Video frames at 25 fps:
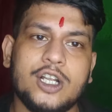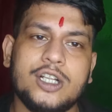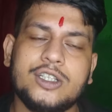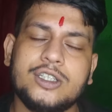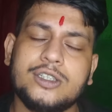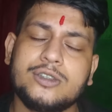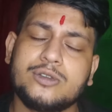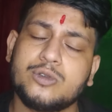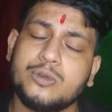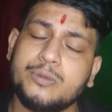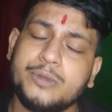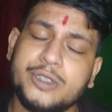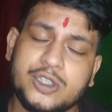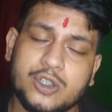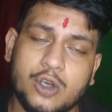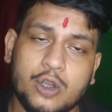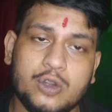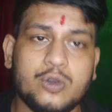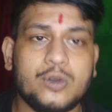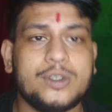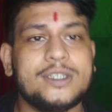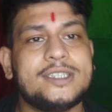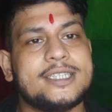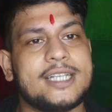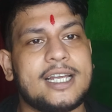জল তুমি
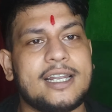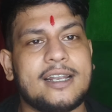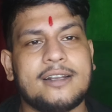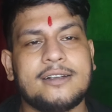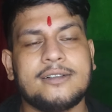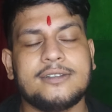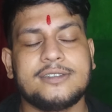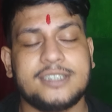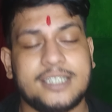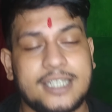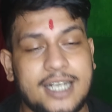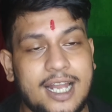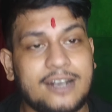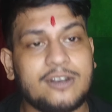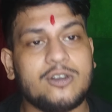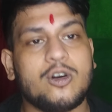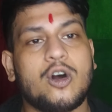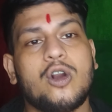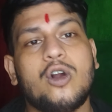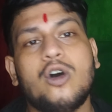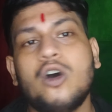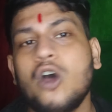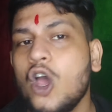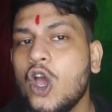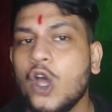যতই স্নান
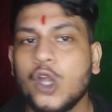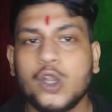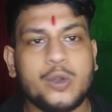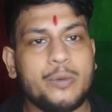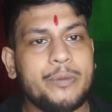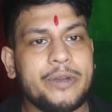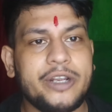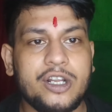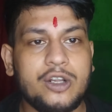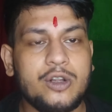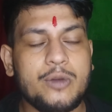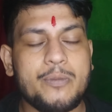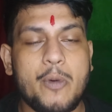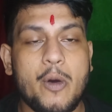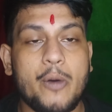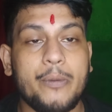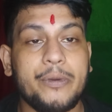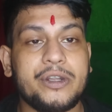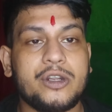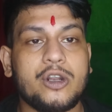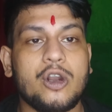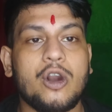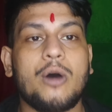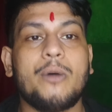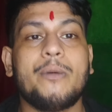করো তুমি কিন্তু
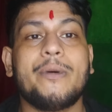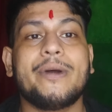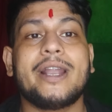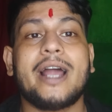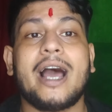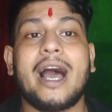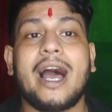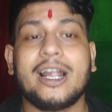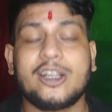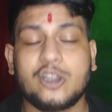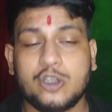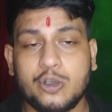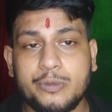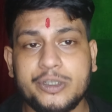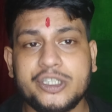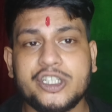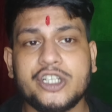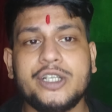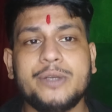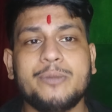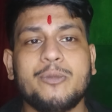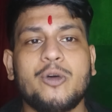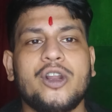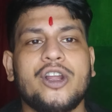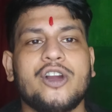পবিত্র হবে না আর তুমি
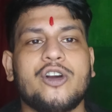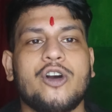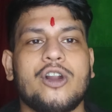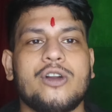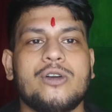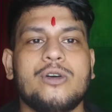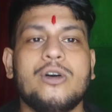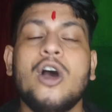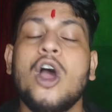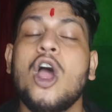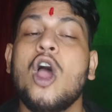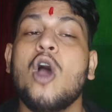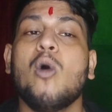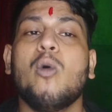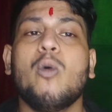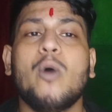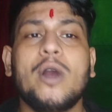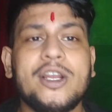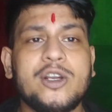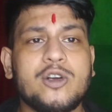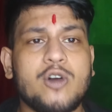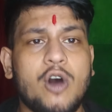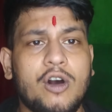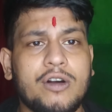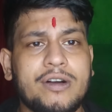যদি মনে করো
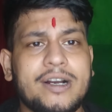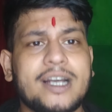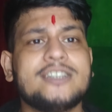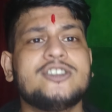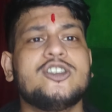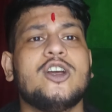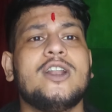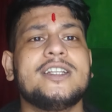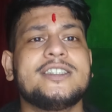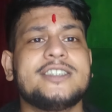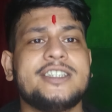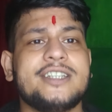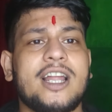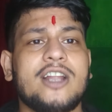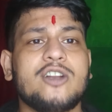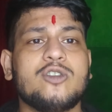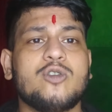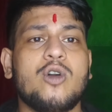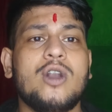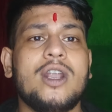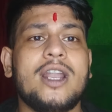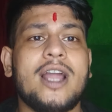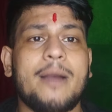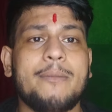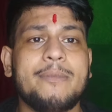ওই গঙ্গা জলে স্নান
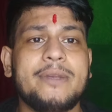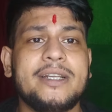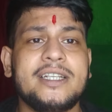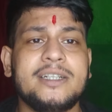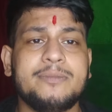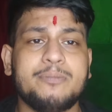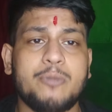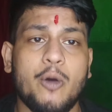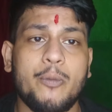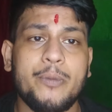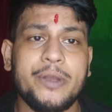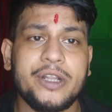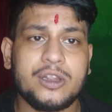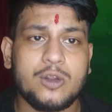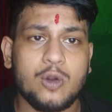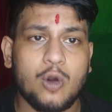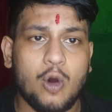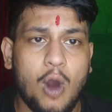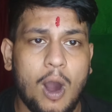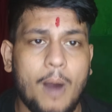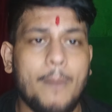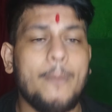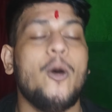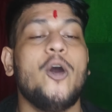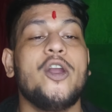করলে আমি পবিত্র
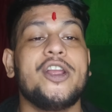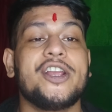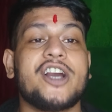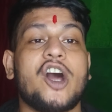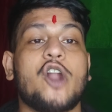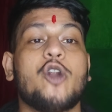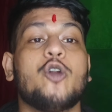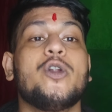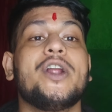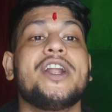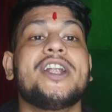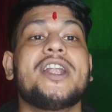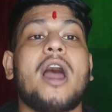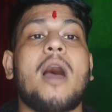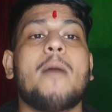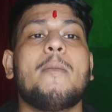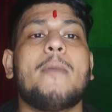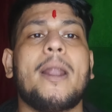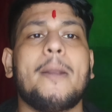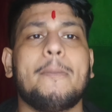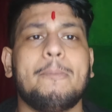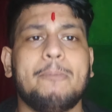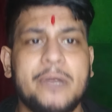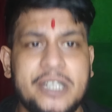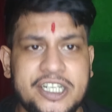হবই কারণ এটা
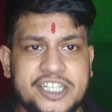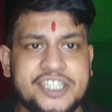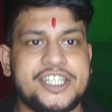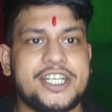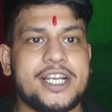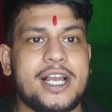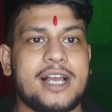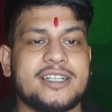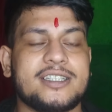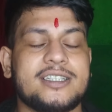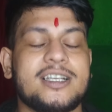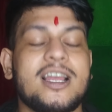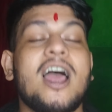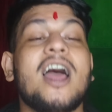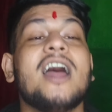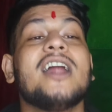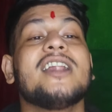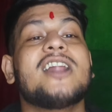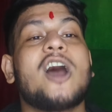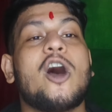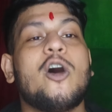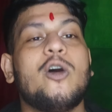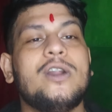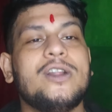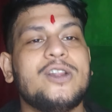আমার বিশ্বাস
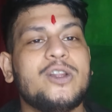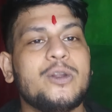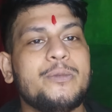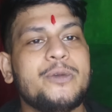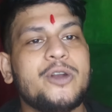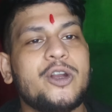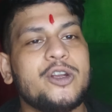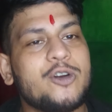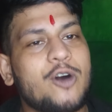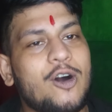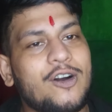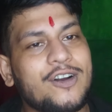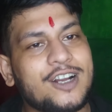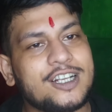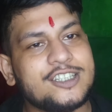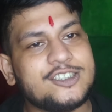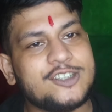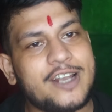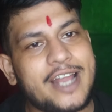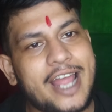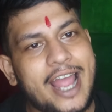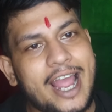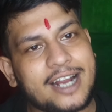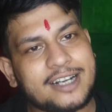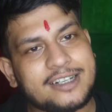তাহলে তুমি ওই গঙ্গা
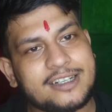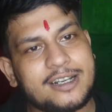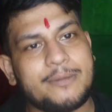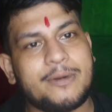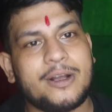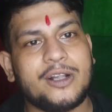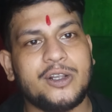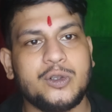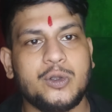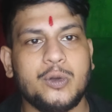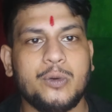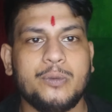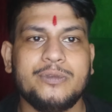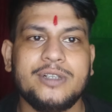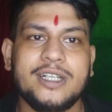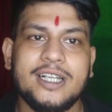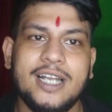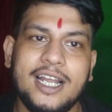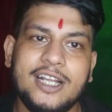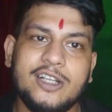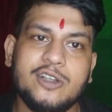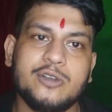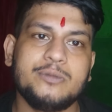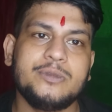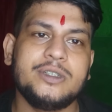জলে একটা বা ডুব
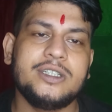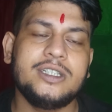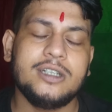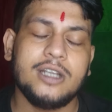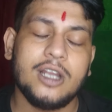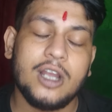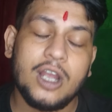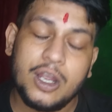দিলেই তুমি